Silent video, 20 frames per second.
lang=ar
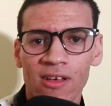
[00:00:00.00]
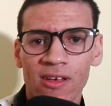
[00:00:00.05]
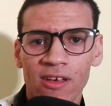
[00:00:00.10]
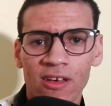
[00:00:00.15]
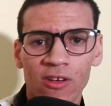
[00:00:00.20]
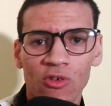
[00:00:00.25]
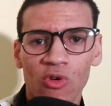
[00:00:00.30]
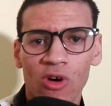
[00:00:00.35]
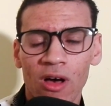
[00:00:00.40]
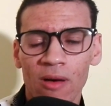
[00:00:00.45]

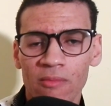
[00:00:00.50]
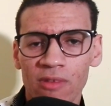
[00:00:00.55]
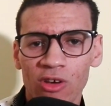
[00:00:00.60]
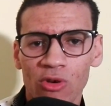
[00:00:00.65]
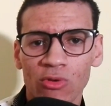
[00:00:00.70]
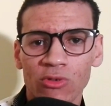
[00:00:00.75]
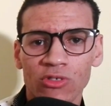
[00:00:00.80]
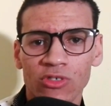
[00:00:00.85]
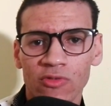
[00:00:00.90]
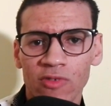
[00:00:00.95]
يعني واخا ما
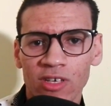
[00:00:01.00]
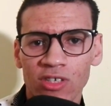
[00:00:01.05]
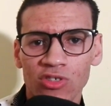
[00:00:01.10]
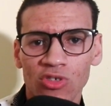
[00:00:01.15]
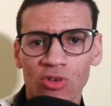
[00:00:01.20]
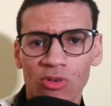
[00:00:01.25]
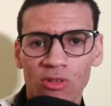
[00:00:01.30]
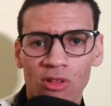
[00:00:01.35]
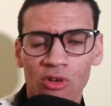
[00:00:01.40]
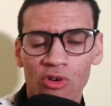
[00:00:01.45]
يكونوش فيك
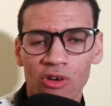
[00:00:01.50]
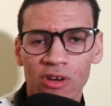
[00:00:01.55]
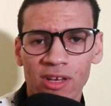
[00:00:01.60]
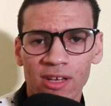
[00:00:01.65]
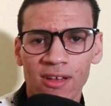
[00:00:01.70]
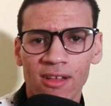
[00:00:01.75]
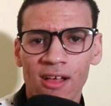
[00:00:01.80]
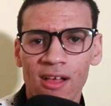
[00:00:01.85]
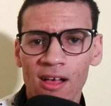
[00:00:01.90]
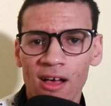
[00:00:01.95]
الشروط
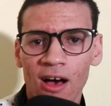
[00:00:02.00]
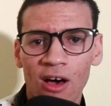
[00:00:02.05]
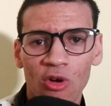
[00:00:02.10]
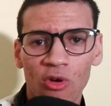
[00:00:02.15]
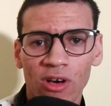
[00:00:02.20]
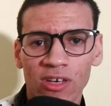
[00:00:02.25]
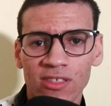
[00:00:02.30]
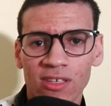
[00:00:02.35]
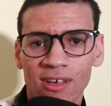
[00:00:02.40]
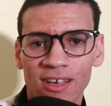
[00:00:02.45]
الاخرين
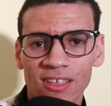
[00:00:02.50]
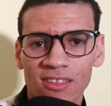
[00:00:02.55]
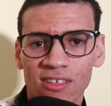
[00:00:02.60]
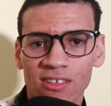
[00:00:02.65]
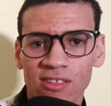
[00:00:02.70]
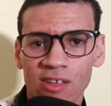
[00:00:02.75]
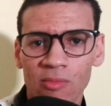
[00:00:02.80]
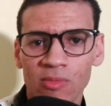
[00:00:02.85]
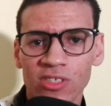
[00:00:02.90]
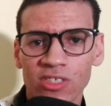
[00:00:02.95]
الوغ هذا
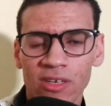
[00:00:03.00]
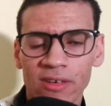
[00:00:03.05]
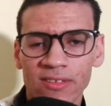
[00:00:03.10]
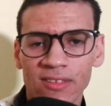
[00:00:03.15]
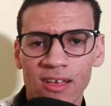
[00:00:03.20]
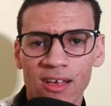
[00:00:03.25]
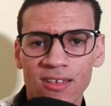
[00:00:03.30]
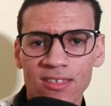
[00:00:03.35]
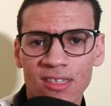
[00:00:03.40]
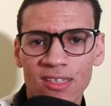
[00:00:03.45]
كيتعتبر
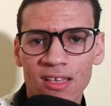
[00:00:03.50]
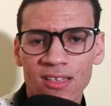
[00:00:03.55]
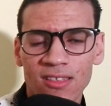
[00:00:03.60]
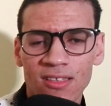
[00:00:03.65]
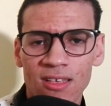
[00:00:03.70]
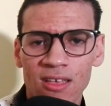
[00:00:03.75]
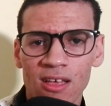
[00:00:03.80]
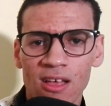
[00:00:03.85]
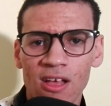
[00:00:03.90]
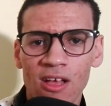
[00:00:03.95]
شرط
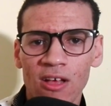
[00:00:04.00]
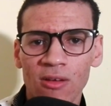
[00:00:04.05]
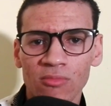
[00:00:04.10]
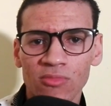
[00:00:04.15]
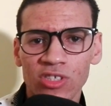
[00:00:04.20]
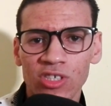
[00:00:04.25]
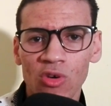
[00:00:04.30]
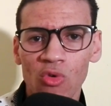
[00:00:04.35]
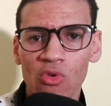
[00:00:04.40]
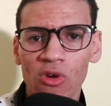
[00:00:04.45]
اساسي
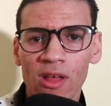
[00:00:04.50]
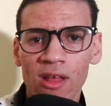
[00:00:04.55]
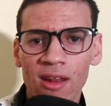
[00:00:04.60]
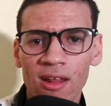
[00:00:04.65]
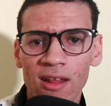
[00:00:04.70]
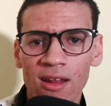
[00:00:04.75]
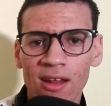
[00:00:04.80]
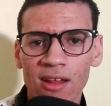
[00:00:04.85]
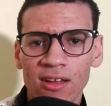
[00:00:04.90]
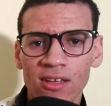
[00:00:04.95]
نمشيو
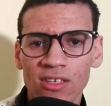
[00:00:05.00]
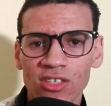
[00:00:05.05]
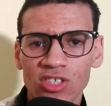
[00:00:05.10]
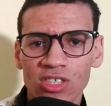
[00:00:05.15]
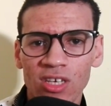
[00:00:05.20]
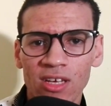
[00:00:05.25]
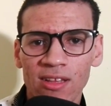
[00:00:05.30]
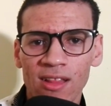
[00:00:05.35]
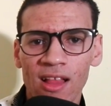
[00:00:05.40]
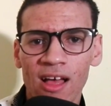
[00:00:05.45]

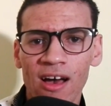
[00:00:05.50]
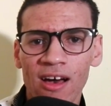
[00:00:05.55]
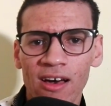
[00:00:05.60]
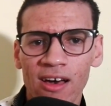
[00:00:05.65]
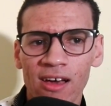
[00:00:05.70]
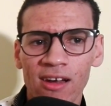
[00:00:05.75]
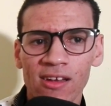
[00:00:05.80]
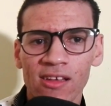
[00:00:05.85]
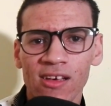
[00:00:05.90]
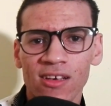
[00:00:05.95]
للشرط
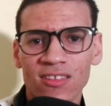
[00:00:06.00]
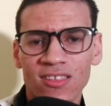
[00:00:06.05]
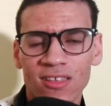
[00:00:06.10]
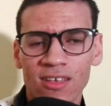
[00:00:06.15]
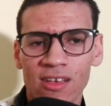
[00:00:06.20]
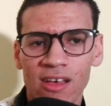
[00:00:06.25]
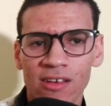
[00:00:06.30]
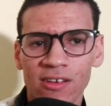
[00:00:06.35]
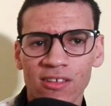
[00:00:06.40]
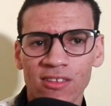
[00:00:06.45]
الاخر اللي
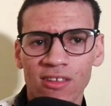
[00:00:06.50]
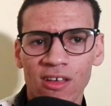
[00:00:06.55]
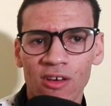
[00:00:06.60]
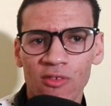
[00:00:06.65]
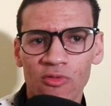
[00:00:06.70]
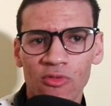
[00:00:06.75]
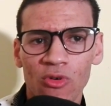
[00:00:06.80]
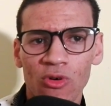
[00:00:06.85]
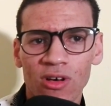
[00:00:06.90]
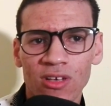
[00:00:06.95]
خصك يعني
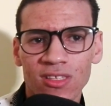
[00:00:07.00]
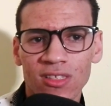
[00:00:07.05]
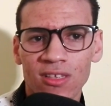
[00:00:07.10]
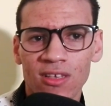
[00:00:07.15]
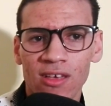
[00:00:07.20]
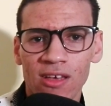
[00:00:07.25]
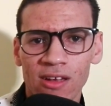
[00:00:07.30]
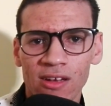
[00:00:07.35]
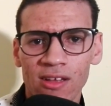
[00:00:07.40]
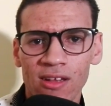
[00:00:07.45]
تعرفو
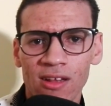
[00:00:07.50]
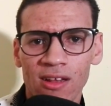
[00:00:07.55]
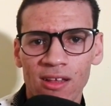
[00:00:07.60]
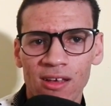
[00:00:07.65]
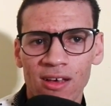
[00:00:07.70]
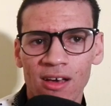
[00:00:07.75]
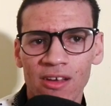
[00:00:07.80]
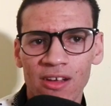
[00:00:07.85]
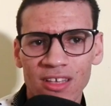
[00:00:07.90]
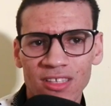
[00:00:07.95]
خصك يعني
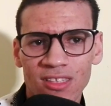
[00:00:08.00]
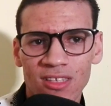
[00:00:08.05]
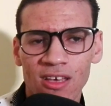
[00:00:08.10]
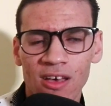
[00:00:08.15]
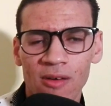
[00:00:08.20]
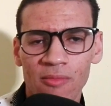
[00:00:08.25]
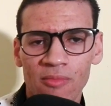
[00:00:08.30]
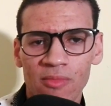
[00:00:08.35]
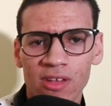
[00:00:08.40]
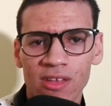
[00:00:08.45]

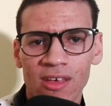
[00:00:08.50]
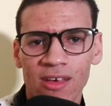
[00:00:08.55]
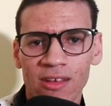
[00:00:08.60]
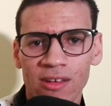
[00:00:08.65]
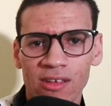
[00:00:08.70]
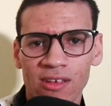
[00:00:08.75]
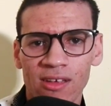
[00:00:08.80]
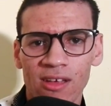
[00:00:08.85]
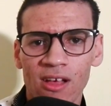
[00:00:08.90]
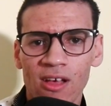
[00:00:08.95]
كنصيحه مني
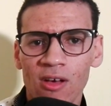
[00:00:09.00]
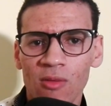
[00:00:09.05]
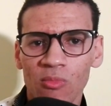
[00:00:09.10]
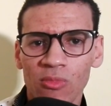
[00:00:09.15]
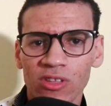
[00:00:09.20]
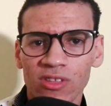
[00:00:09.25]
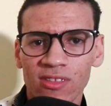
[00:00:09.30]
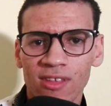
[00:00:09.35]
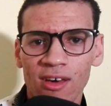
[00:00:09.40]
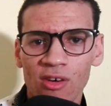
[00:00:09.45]
يعني من
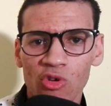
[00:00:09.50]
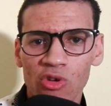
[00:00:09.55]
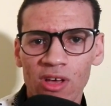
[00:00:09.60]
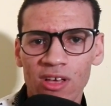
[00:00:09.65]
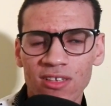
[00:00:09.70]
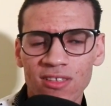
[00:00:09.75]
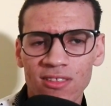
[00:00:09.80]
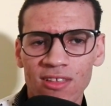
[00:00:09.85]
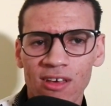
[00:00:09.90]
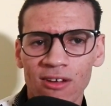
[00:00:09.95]
الضروري
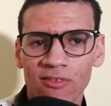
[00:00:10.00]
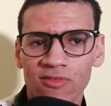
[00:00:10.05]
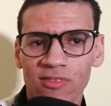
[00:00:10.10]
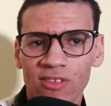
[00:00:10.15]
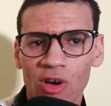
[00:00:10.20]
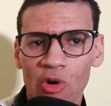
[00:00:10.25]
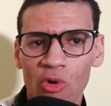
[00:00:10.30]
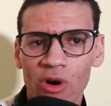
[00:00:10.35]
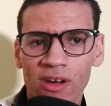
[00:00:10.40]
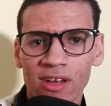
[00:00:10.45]
خص تعرف
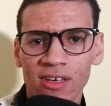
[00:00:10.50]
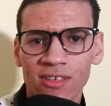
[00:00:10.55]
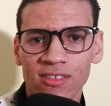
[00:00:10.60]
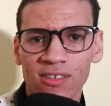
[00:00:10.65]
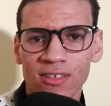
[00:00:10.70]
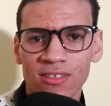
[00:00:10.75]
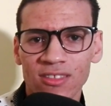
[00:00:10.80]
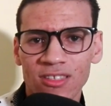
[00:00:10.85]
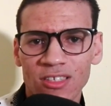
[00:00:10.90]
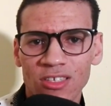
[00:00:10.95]
التواريخ
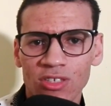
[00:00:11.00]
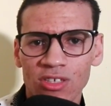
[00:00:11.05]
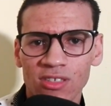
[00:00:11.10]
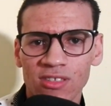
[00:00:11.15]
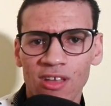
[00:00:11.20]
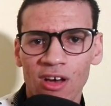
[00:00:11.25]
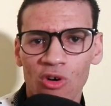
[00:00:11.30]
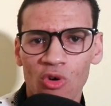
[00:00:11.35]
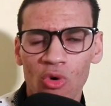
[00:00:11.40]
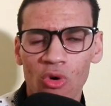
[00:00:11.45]
ديال التسجيل
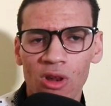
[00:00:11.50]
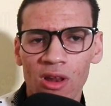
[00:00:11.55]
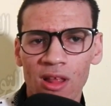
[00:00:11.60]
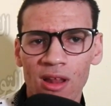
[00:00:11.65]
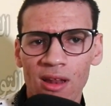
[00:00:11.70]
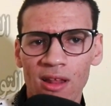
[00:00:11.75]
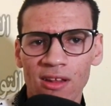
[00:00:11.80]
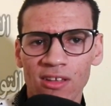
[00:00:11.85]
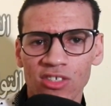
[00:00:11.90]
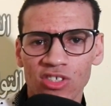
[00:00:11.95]
تاع
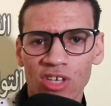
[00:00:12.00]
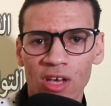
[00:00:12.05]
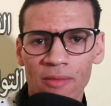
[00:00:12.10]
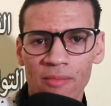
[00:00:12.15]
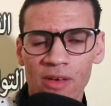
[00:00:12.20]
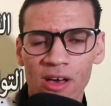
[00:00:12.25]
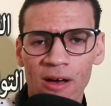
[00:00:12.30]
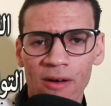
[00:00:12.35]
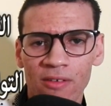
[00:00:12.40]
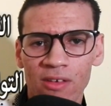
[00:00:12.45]
كل
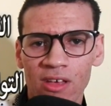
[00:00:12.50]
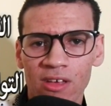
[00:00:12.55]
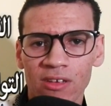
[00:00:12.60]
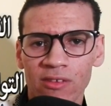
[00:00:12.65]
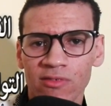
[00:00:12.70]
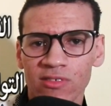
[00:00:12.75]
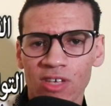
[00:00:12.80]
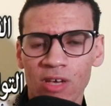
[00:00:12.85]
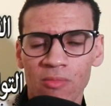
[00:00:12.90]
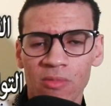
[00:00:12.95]
الجامعه
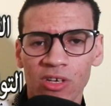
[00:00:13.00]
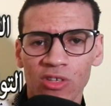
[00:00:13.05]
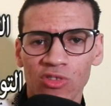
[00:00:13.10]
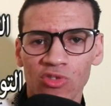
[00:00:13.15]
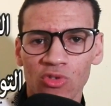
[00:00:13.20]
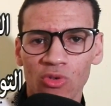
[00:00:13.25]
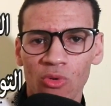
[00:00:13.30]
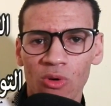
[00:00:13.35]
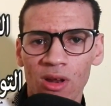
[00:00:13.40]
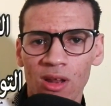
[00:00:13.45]
يعني في جميع
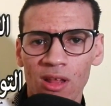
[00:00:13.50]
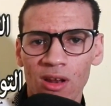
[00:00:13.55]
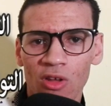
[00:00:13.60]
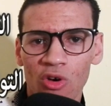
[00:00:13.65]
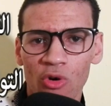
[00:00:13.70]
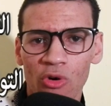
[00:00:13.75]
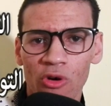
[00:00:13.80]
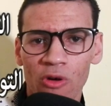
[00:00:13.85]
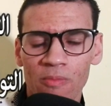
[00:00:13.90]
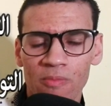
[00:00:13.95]
الدول الدول
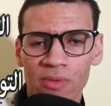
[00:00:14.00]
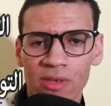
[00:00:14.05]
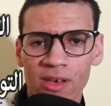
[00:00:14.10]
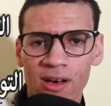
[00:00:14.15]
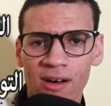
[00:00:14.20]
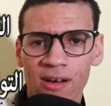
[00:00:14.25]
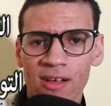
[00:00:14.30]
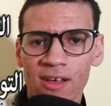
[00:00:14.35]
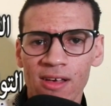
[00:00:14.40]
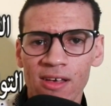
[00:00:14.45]

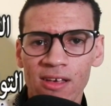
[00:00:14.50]
الاوروبيه